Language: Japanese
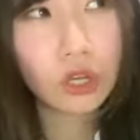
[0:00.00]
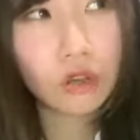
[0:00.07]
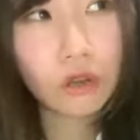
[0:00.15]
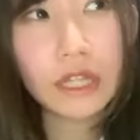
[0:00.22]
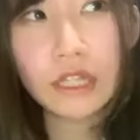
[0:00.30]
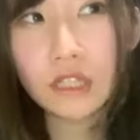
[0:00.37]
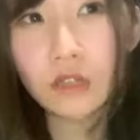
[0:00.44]

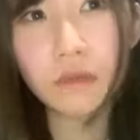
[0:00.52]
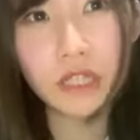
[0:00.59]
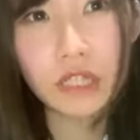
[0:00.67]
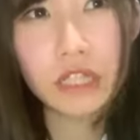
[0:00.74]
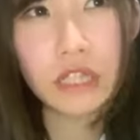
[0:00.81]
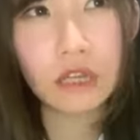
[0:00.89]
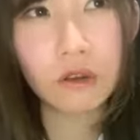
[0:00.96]
5月の
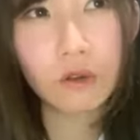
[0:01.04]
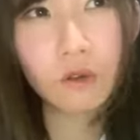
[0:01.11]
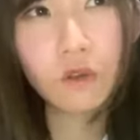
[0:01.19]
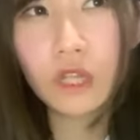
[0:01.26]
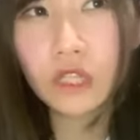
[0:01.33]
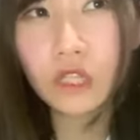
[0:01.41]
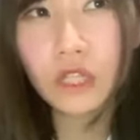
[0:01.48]
末違うの、
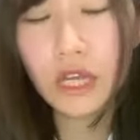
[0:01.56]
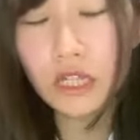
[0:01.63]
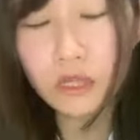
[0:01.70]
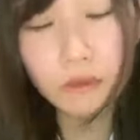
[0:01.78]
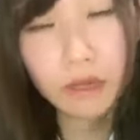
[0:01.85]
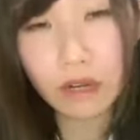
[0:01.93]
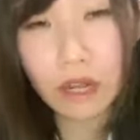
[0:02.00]
6月の
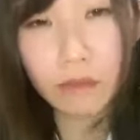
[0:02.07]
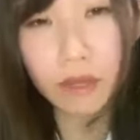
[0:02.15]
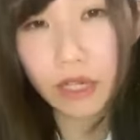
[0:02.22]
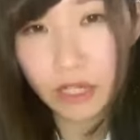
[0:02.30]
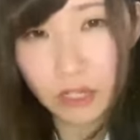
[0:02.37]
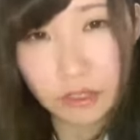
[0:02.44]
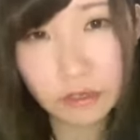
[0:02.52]
初めぐらいま
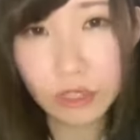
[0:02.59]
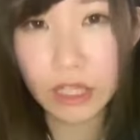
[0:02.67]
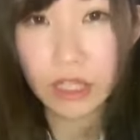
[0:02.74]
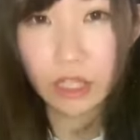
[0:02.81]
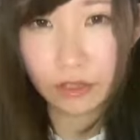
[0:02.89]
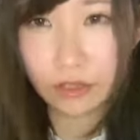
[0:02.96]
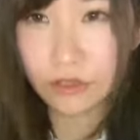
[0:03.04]
ででしょ。
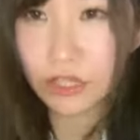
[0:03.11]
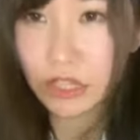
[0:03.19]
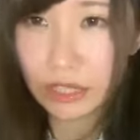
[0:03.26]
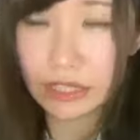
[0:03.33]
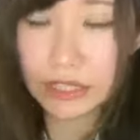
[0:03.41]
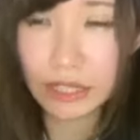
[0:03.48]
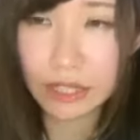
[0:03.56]
緊急事
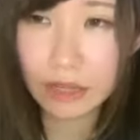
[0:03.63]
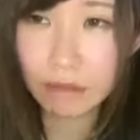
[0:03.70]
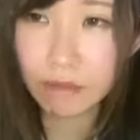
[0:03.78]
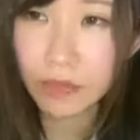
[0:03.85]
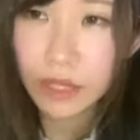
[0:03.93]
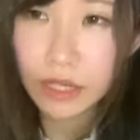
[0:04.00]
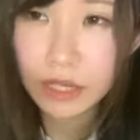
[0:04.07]
態宣
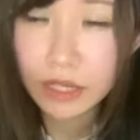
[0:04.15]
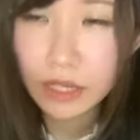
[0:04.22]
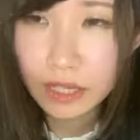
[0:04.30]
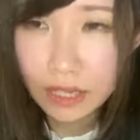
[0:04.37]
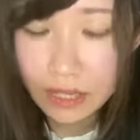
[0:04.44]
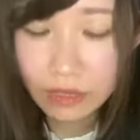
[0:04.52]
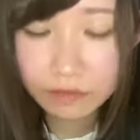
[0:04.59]
言
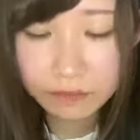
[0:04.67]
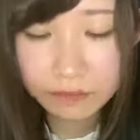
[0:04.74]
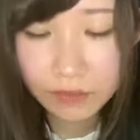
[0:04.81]
が。